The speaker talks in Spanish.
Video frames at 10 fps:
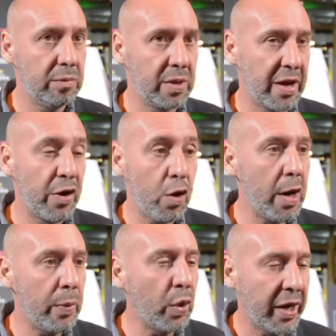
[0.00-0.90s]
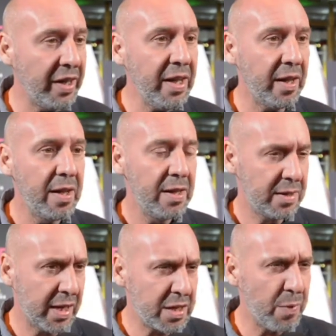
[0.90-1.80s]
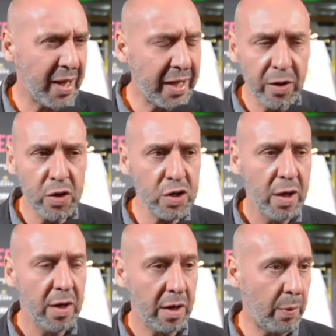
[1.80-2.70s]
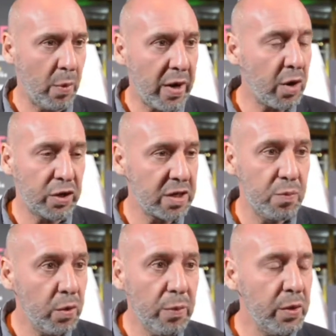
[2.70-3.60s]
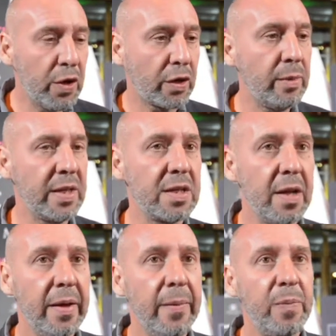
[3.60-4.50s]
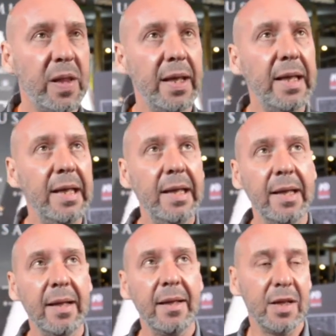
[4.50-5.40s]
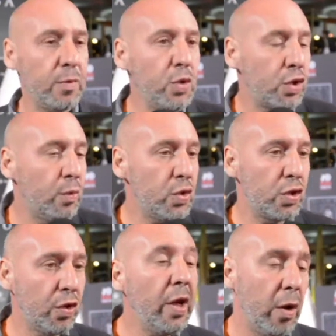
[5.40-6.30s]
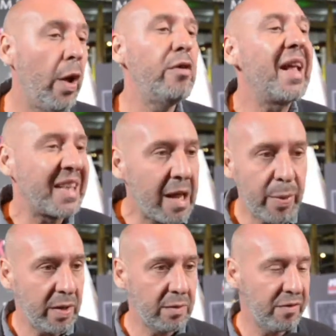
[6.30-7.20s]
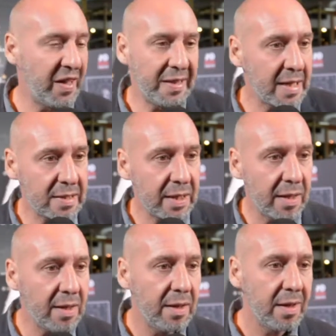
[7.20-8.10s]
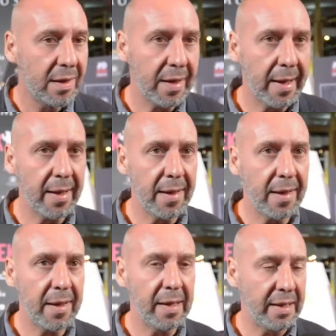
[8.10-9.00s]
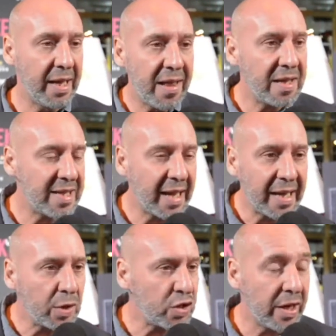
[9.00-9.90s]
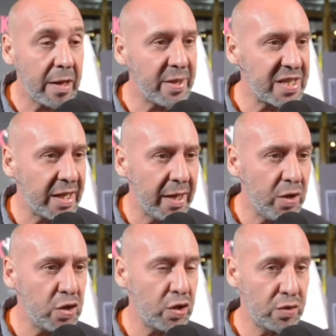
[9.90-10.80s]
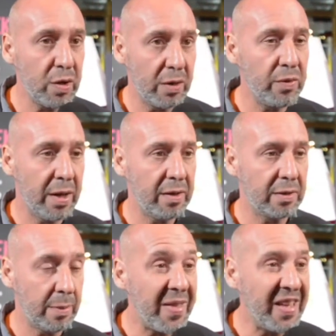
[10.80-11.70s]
relacionado con la brujería, seres malignos que provocan cosas muy, muy horribles. Y, eso me gustó mucho, ¿no? Y luego hay una trama fantástica, eh, llena de secretos, llena de misterios, es una, una trama de